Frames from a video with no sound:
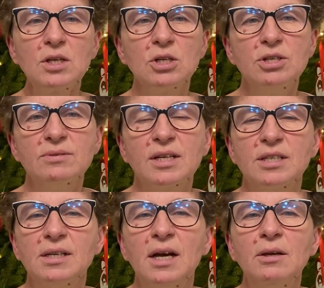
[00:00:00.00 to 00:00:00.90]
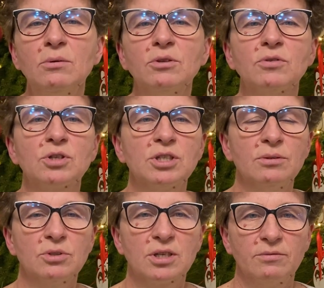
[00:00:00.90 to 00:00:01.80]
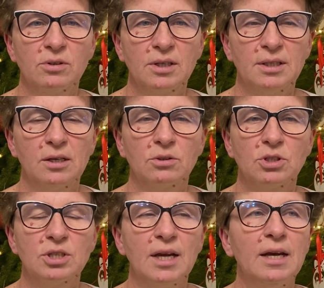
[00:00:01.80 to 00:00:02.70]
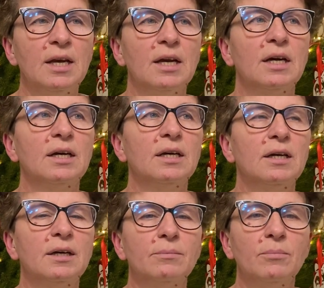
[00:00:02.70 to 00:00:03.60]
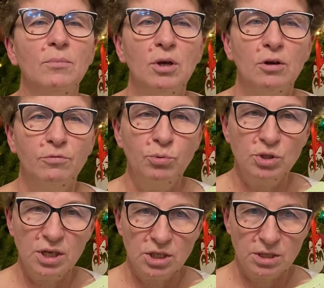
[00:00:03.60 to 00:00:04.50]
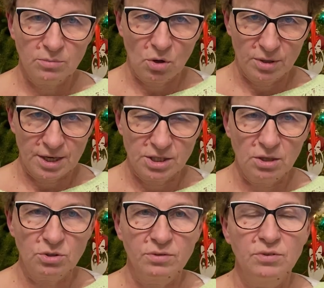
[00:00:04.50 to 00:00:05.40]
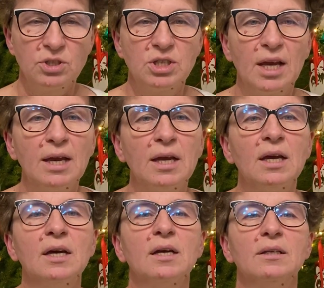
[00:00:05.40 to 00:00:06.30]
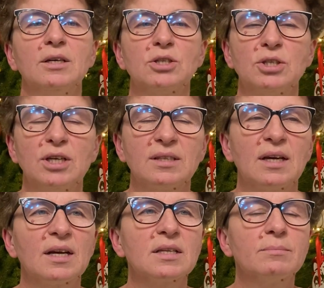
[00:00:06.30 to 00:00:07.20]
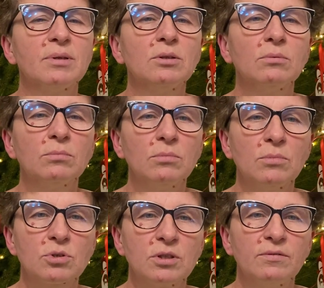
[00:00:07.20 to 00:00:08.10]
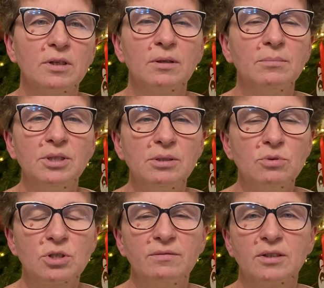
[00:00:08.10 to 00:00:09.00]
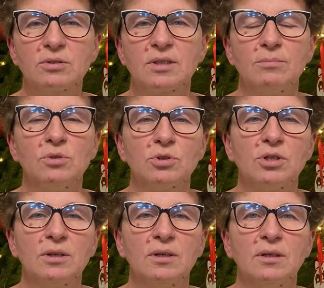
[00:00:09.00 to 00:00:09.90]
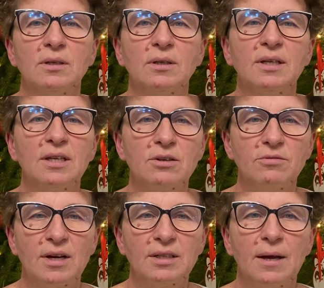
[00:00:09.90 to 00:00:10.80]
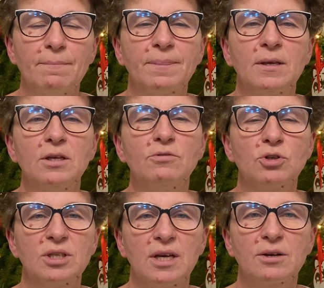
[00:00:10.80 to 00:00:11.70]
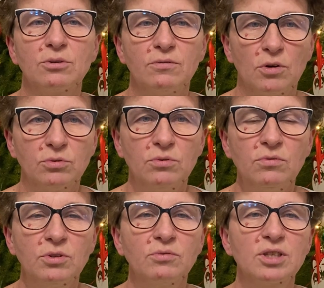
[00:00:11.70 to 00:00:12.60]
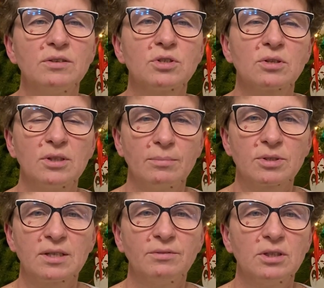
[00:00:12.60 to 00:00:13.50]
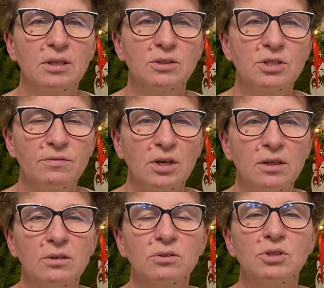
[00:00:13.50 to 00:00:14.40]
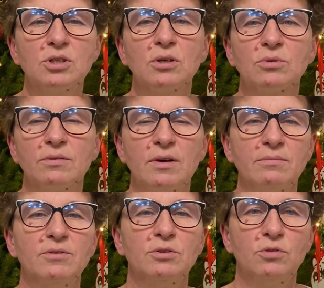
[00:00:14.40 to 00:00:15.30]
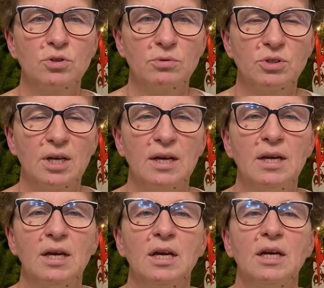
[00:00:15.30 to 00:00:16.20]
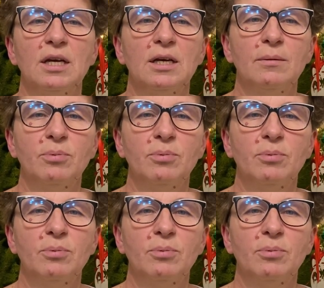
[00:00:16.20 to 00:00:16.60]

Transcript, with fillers: się zaciągają i tworzy się drzewo genealogiczne. W późniejszym okresie oczywiście jeszcze nie teraz, będą możliwe, będzie możliwa dostępność e, generowania i tworzenia rodowodów. To właśnie wszystko na podstawie tych drzew genealogicznych, które wytworzą się e,